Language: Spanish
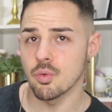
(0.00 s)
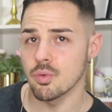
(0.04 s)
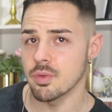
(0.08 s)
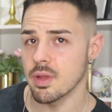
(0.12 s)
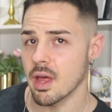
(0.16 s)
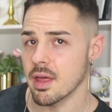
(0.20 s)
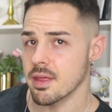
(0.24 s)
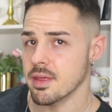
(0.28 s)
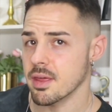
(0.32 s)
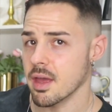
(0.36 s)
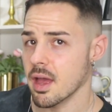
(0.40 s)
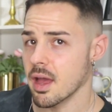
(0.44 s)

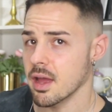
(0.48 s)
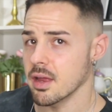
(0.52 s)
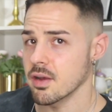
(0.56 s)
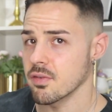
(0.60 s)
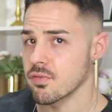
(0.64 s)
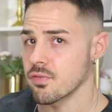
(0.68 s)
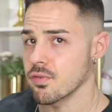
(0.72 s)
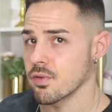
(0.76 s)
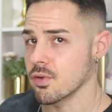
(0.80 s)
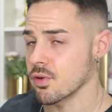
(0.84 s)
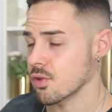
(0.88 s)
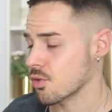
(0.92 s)
unas Air
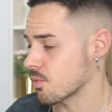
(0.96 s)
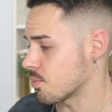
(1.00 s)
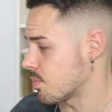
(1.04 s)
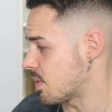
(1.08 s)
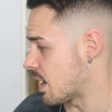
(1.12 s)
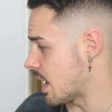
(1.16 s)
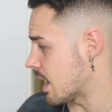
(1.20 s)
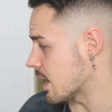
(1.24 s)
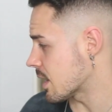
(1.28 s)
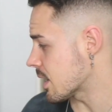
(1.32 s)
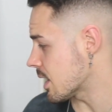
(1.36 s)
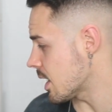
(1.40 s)
Force
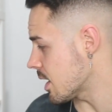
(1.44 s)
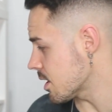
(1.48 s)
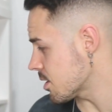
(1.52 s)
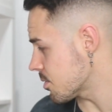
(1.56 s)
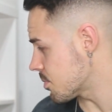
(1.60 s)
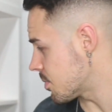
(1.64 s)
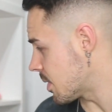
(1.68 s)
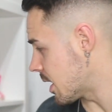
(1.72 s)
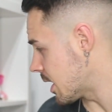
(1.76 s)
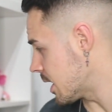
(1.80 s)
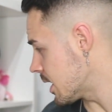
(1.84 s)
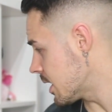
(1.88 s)

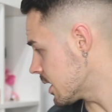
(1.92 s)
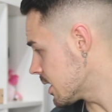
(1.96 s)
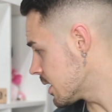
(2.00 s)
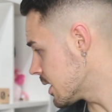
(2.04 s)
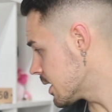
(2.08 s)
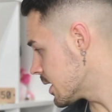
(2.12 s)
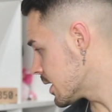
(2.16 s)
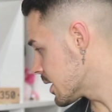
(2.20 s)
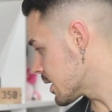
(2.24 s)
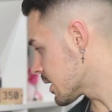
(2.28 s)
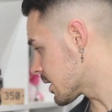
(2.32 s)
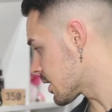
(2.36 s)
blancas, ¿vale?
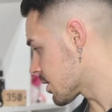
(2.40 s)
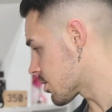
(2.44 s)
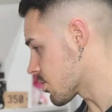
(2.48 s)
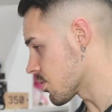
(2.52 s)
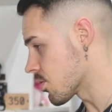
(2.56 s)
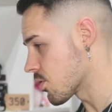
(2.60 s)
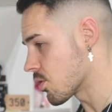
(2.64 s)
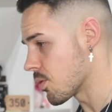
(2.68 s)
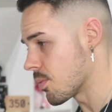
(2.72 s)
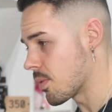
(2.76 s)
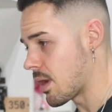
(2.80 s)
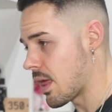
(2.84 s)
que
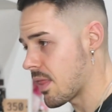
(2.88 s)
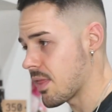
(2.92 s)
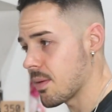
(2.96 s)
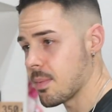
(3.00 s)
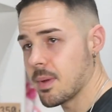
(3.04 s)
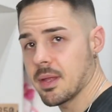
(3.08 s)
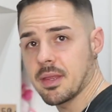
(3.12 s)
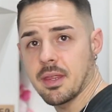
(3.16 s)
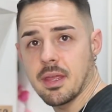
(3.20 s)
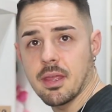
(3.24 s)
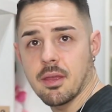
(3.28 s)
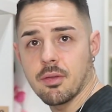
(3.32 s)
son como la
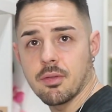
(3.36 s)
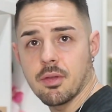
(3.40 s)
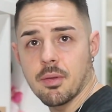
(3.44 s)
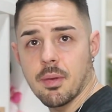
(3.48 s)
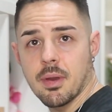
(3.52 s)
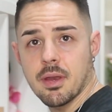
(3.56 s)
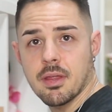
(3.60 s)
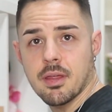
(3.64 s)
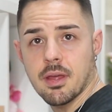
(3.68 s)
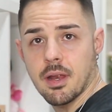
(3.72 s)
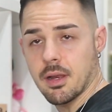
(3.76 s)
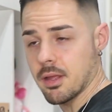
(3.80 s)
zapatilla
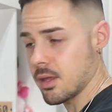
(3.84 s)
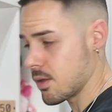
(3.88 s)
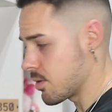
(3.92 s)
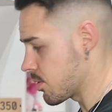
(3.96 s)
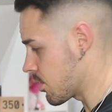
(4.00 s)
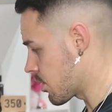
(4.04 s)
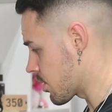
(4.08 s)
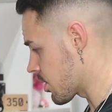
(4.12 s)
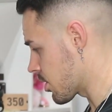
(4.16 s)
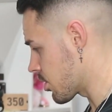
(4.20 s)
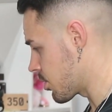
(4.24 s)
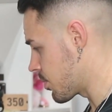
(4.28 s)
universal que
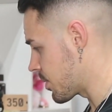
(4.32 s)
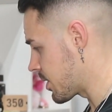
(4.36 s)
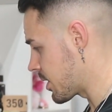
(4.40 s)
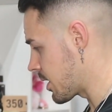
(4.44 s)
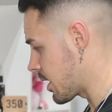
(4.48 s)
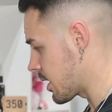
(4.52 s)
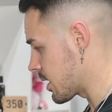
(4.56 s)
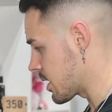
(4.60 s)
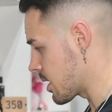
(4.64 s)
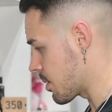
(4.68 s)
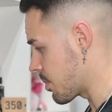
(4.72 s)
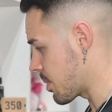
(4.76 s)
yo os
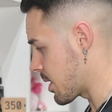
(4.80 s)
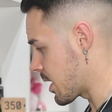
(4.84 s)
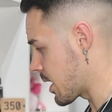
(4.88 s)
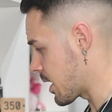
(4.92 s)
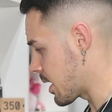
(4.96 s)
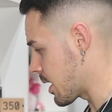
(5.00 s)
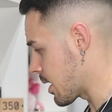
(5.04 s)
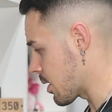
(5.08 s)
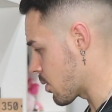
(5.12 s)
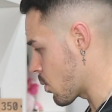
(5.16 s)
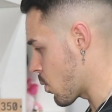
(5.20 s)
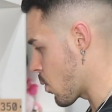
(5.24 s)
recomendaría
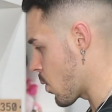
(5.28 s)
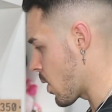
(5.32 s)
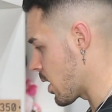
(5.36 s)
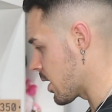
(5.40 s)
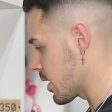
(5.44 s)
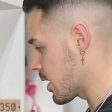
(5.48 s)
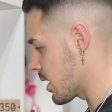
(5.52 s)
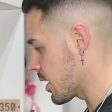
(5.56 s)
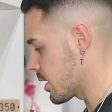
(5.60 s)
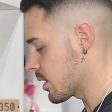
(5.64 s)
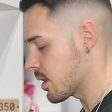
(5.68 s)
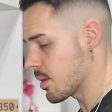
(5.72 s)
para
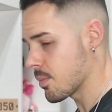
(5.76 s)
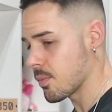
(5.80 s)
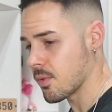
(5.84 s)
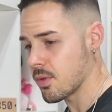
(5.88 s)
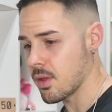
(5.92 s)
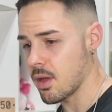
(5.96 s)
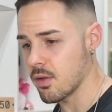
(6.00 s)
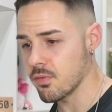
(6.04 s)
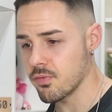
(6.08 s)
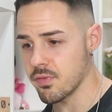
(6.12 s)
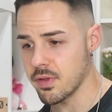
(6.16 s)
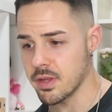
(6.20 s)
cualquier tipo
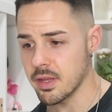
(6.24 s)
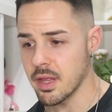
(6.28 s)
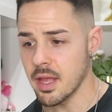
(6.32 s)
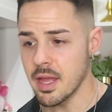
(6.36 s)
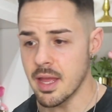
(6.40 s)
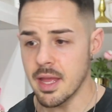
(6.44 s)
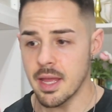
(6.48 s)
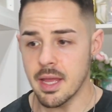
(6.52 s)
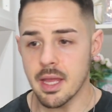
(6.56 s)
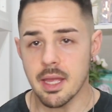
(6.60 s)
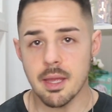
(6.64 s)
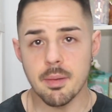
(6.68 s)
de outfit
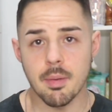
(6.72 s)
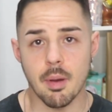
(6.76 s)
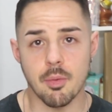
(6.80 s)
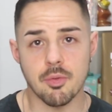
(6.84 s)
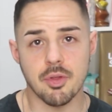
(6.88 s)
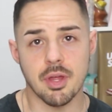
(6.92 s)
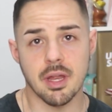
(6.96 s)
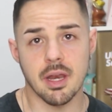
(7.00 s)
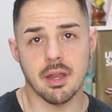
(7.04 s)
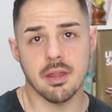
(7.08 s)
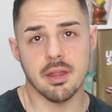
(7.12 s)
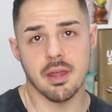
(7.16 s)
y
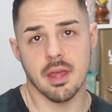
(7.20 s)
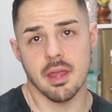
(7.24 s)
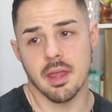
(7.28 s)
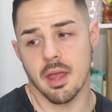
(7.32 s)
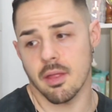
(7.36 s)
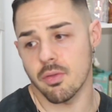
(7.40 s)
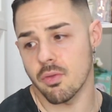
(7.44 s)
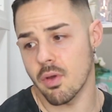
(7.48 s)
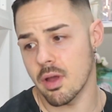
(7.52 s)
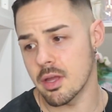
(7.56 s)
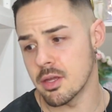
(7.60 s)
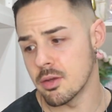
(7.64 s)
vamos a ir
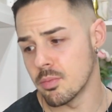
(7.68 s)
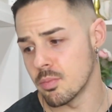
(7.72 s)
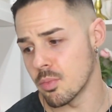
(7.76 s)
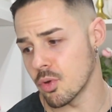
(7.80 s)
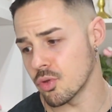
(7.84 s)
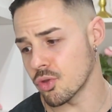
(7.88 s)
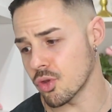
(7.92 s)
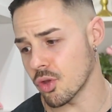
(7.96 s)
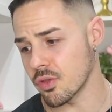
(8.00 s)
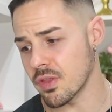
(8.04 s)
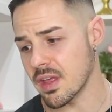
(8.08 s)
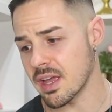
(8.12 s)
enseñando, hay un
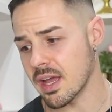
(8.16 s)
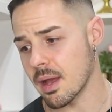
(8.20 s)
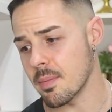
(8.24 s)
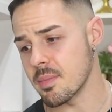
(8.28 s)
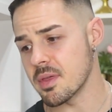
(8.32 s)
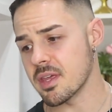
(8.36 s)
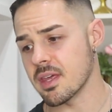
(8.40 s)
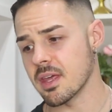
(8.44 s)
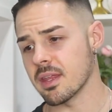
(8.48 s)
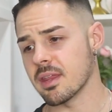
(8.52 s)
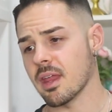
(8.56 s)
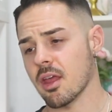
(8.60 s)
montón de
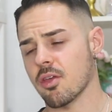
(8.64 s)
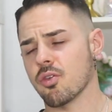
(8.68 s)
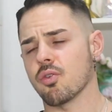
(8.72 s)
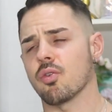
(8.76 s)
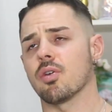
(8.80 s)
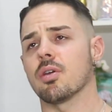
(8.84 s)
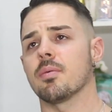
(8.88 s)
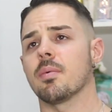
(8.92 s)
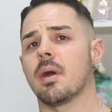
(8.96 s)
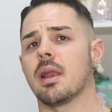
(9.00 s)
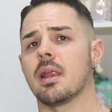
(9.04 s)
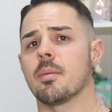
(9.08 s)
camisetas
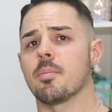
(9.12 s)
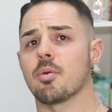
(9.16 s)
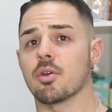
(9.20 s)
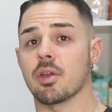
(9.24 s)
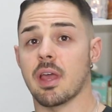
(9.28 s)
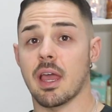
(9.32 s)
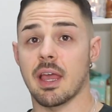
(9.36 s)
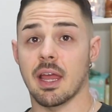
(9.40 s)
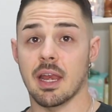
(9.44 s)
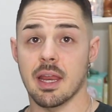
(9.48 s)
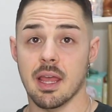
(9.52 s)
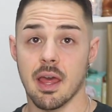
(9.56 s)
hoy, ¿vale?
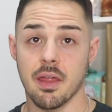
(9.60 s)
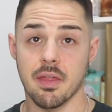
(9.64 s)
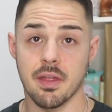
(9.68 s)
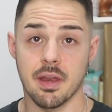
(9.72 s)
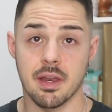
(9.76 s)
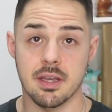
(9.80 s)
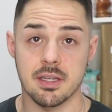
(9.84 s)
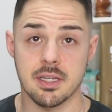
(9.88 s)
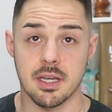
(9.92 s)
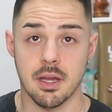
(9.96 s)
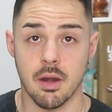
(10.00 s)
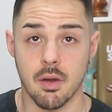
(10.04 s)
Porque quería
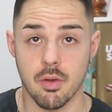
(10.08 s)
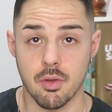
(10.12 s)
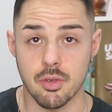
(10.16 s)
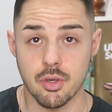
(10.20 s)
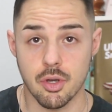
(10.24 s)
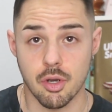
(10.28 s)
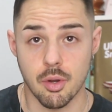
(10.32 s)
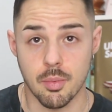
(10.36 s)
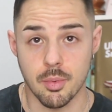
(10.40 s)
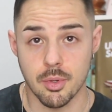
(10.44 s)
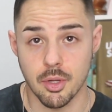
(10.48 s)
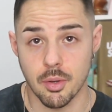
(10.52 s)
hacer ese
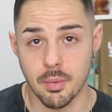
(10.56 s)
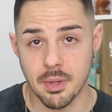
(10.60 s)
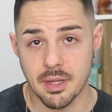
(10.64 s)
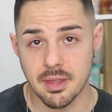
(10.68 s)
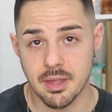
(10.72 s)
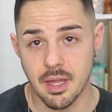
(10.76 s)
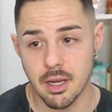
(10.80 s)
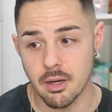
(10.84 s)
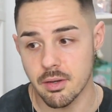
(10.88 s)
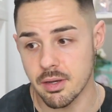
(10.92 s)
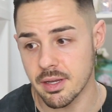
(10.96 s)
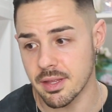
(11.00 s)
rollo como
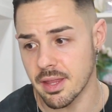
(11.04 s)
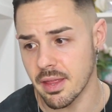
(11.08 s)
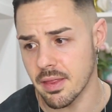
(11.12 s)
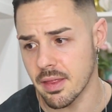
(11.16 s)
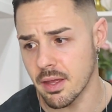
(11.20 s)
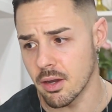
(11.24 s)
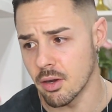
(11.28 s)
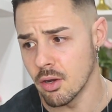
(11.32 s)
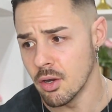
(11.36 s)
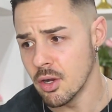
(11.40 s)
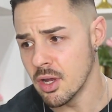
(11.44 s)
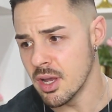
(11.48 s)
noventero que te
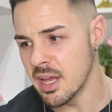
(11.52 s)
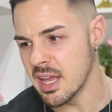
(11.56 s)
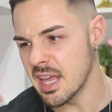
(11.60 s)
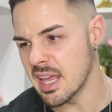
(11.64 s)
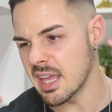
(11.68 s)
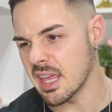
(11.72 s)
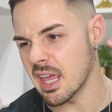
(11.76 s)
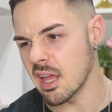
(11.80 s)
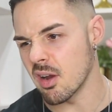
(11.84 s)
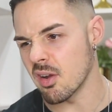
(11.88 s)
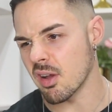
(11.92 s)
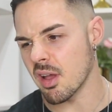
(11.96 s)
digo
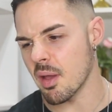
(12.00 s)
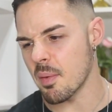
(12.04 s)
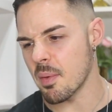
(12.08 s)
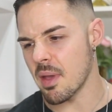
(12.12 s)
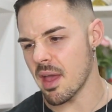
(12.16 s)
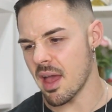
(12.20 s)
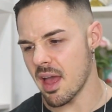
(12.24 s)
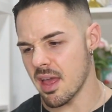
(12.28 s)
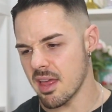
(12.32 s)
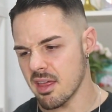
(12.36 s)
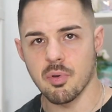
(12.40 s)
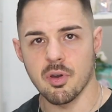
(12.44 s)
y quiero que
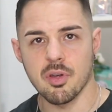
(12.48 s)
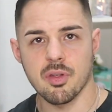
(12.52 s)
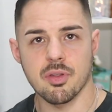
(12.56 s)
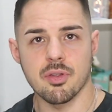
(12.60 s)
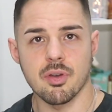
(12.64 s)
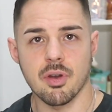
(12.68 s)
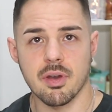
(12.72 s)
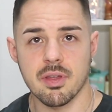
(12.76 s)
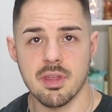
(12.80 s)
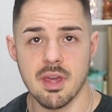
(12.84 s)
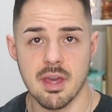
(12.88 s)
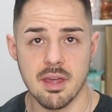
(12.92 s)
veáis, pues
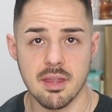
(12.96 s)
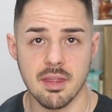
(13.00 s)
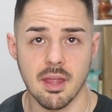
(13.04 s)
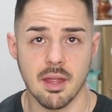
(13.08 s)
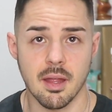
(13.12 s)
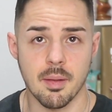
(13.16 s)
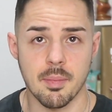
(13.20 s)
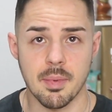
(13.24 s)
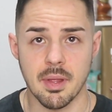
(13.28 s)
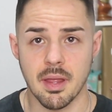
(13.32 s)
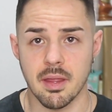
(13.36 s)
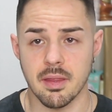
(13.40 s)
yo que sé, esta
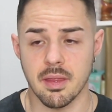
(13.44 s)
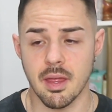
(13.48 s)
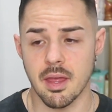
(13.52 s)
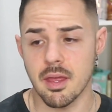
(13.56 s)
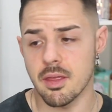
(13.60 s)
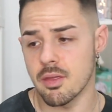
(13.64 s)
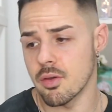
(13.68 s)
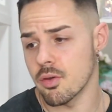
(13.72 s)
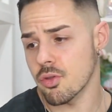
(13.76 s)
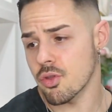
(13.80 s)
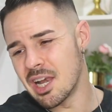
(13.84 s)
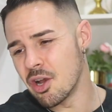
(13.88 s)
también es de
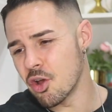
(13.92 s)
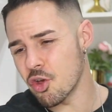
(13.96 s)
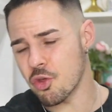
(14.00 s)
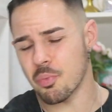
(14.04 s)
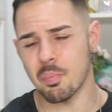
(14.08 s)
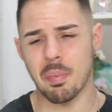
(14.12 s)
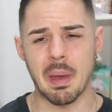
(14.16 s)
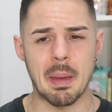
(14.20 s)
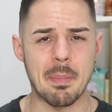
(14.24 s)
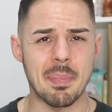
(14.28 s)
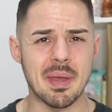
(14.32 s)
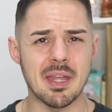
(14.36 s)
ellos, los
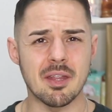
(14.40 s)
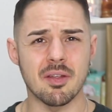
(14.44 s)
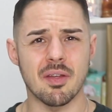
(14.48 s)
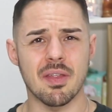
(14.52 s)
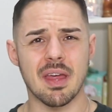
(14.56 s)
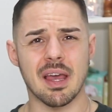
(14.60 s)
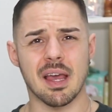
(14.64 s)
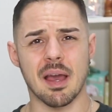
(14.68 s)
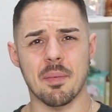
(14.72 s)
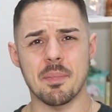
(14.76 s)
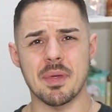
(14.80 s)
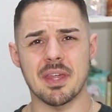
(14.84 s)
pepinos
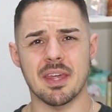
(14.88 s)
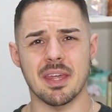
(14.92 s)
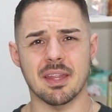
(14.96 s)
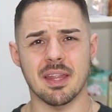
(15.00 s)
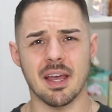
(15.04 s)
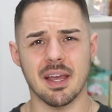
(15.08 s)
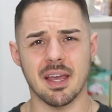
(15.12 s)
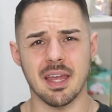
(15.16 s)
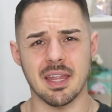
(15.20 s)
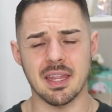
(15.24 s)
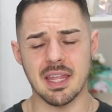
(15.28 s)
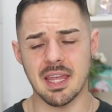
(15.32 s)
de
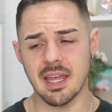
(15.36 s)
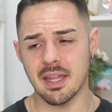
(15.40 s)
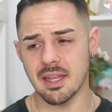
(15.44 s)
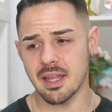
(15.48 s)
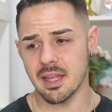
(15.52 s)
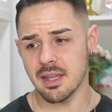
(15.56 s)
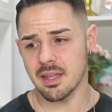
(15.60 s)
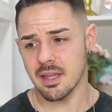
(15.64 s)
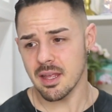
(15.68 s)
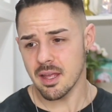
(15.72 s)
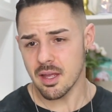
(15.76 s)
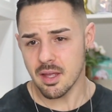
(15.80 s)
camiseta que
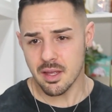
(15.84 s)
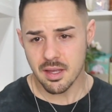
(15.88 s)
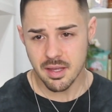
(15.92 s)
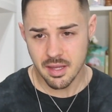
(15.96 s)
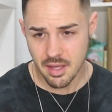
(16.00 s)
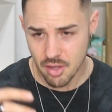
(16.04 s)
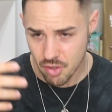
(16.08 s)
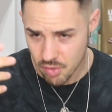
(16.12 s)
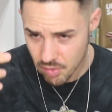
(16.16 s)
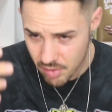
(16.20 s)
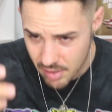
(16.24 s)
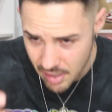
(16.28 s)
tienen
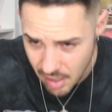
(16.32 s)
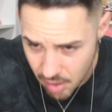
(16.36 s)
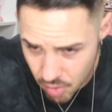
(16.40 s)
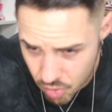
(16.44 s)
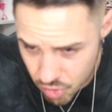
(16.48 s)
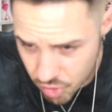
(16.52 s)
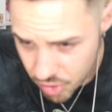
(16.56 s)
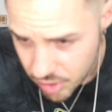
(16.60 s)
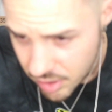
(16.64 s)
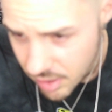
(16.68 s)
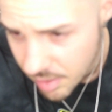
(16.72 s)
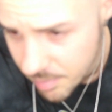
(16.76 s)
que son la
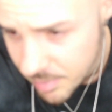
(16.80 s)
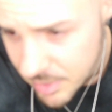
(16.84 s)
hostia,